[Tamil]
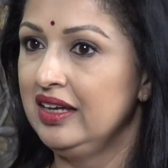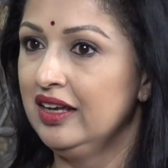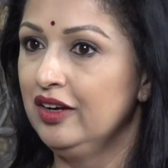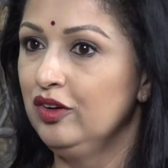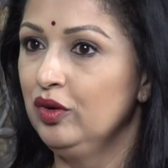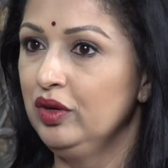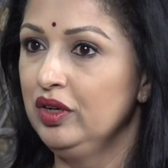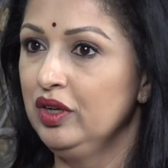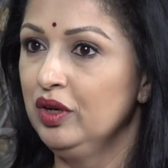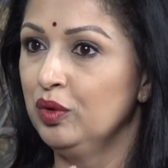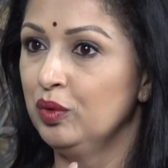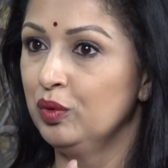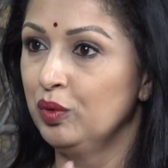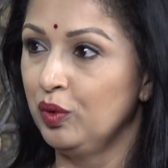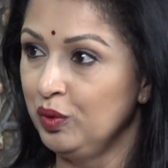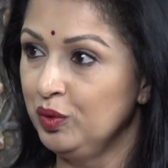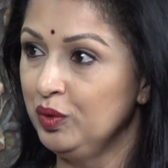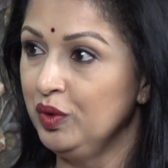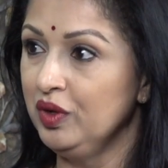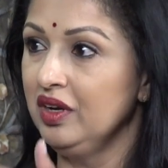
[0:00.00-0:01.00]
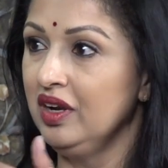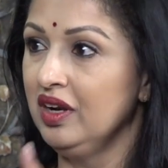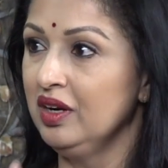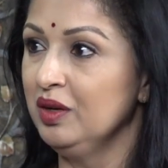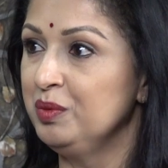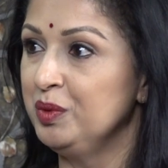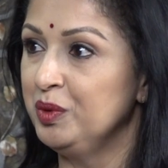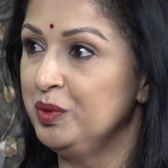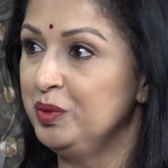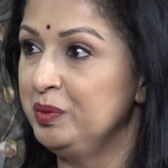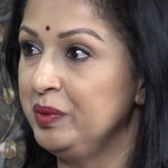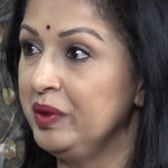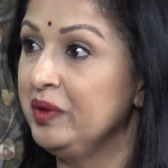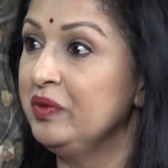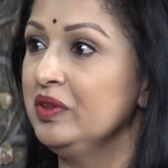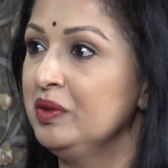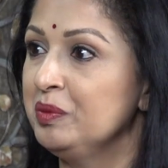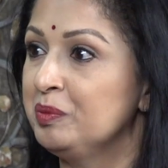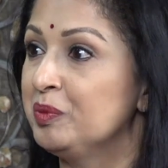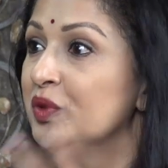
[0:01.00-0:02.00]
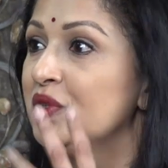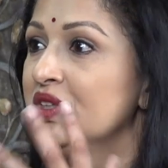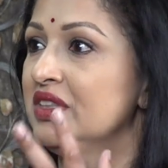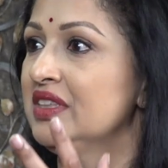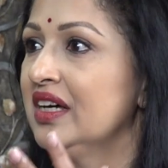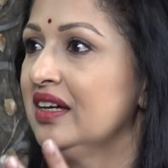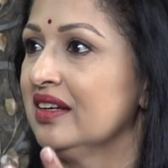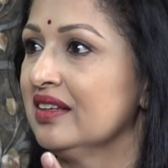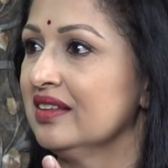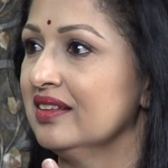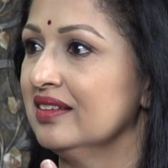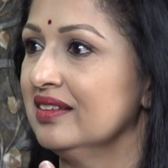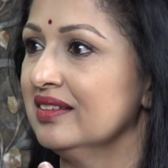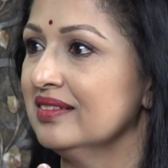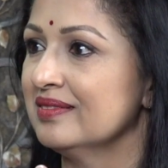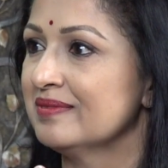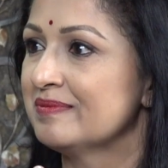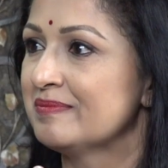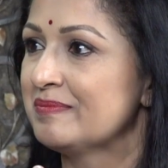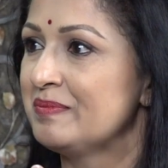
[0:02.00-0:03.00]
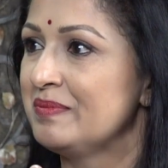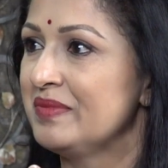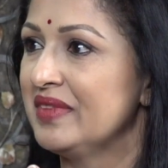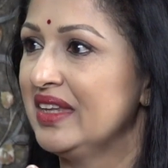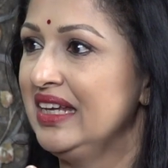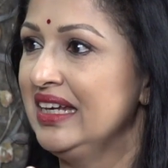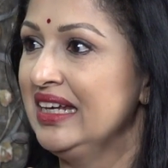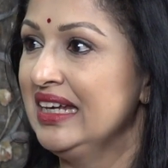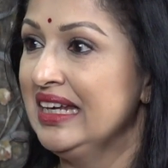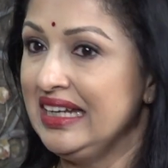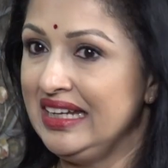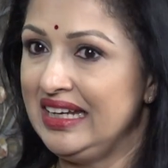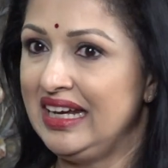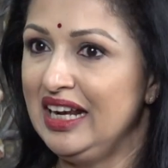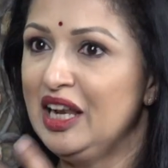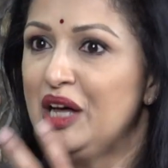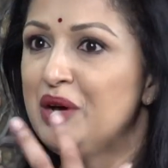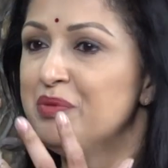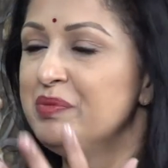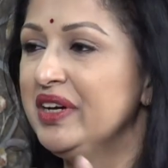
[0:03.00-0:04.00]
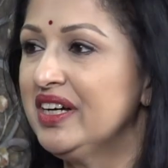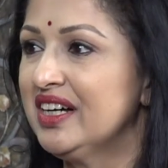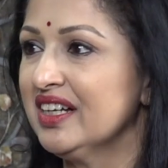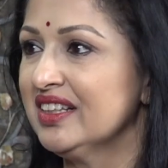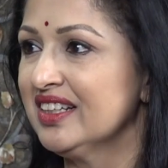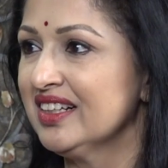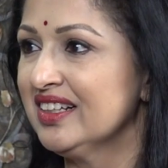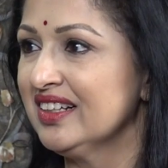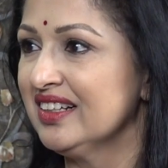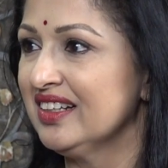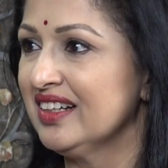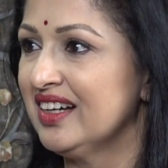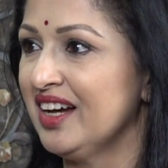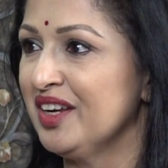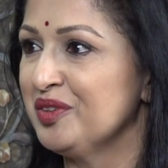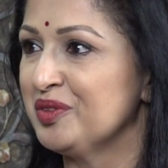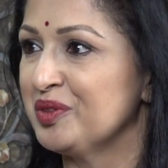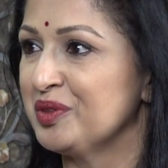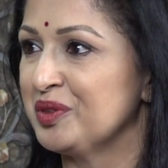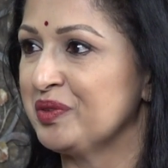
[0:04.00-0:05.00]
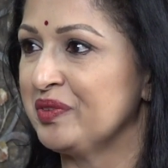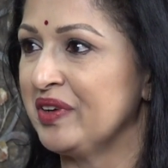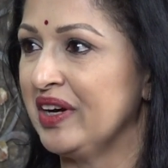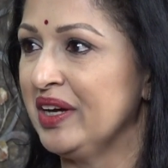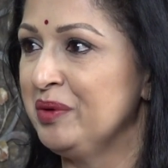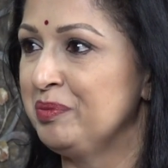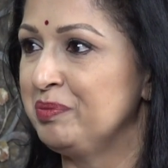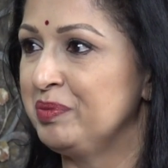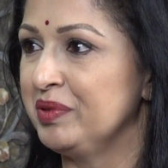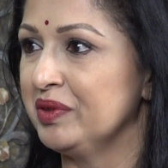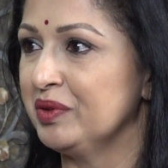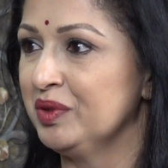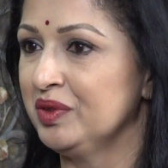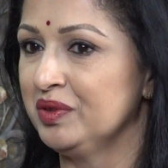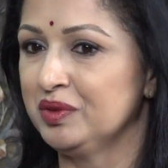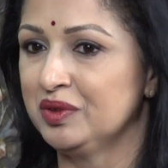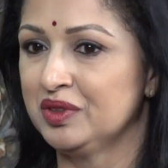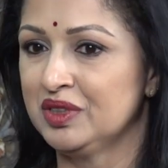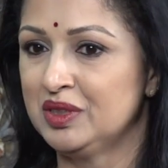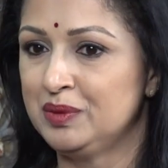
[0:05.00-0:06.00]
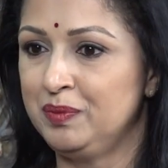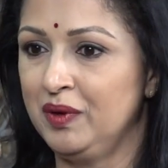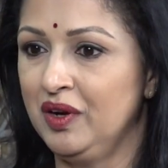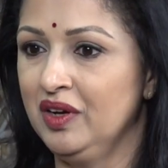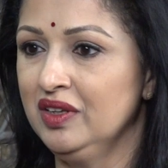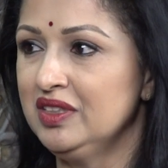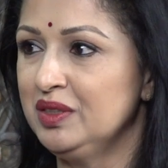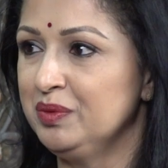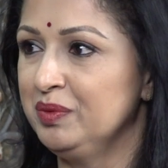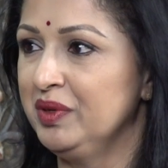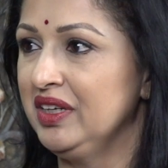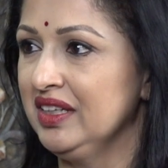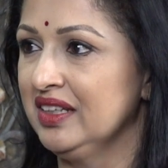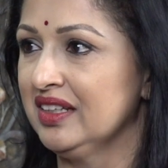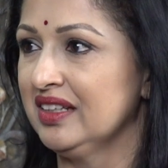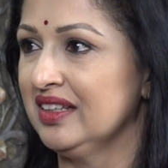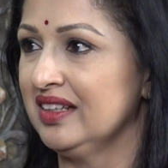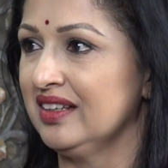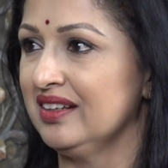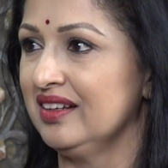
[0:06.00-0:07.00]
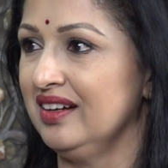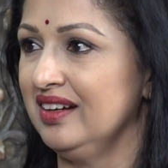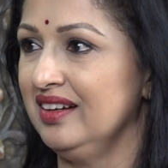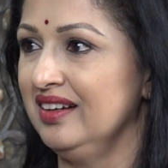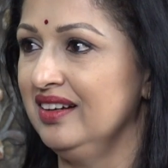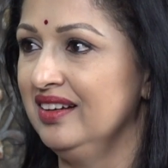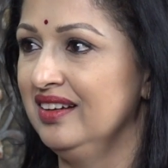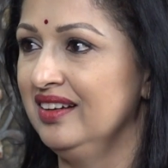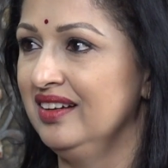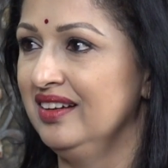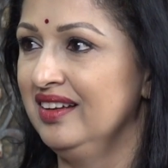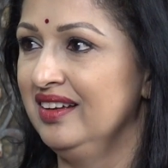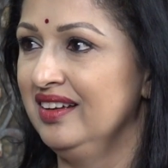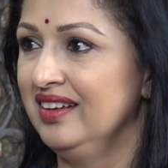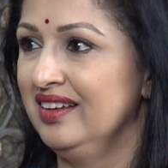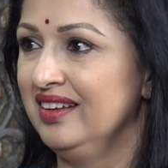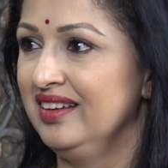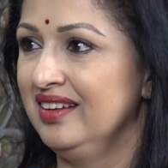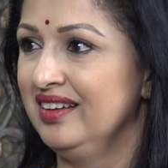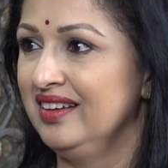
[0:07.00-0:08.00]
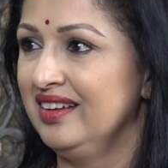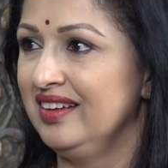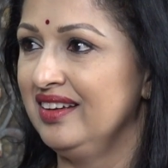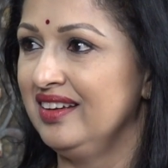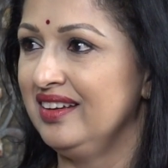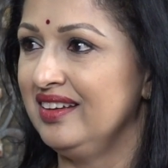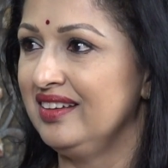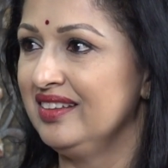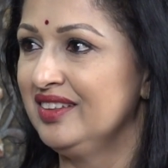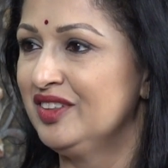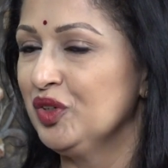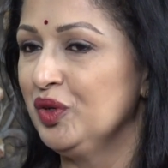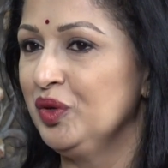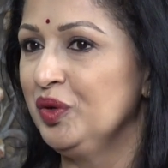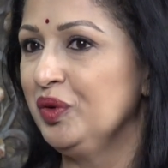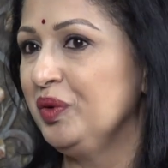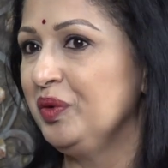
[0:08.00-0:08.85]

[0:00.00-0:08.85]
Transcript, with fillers: என்னுடைய ஒவ்வொரு அனுபவமே வந்து புதுசாக இருந்தது எல்லாமே கற்றுக்கிறதுக்கான ஒரு வாய்ப்பு ஒரு ஒரு ஸ்பாஞ்ச் மாதிரி இருந்தேன் நான் ஸோ